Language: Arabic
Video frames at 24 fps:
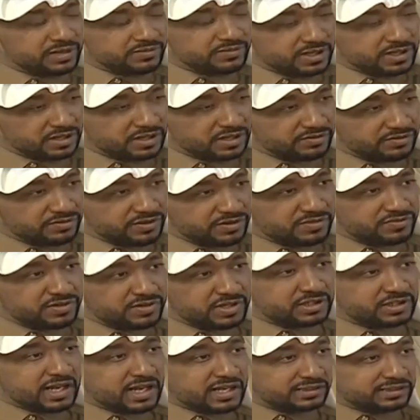في يعني في في
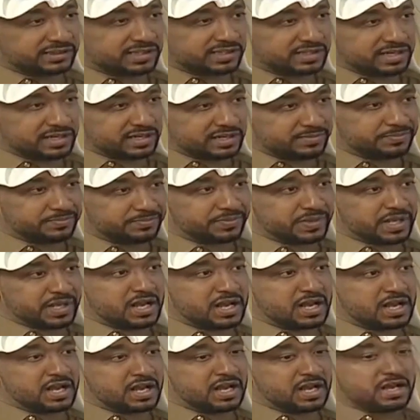نطاق التدريب
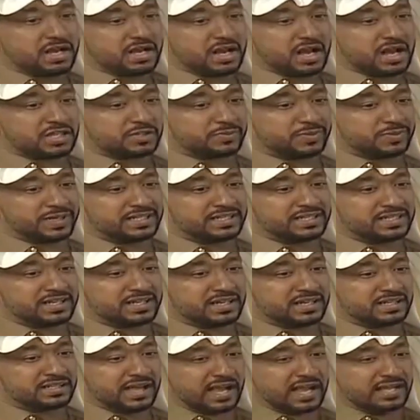آه، اصبح
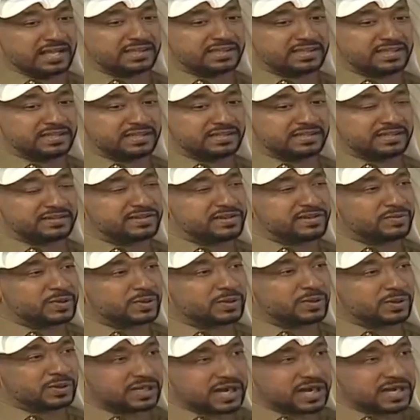عندنا تحدي التدريب
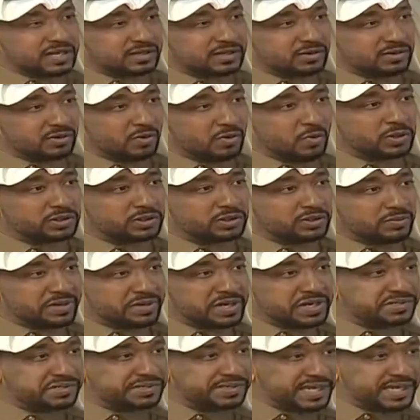الاونلاين هو
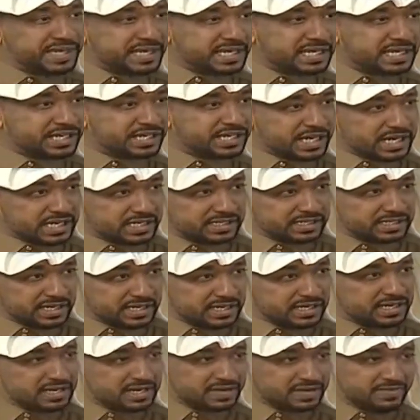طبعا زين شين
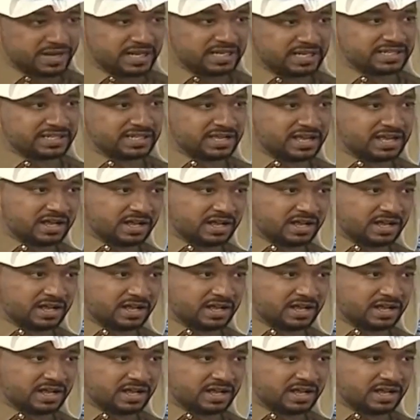زين للي ما عنده